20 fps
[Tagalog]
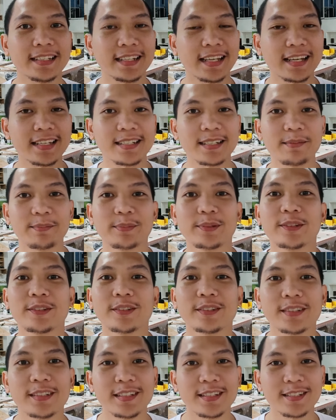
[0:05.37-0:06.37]
inaasam mo.
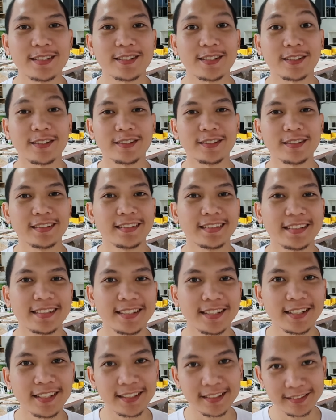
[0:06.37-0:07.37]
So,
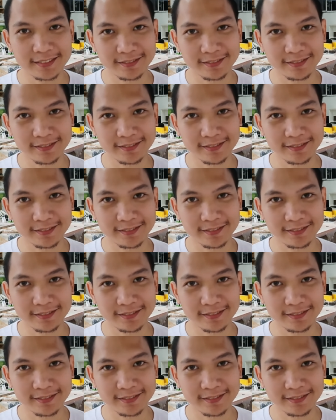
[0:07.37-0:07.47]
let's start!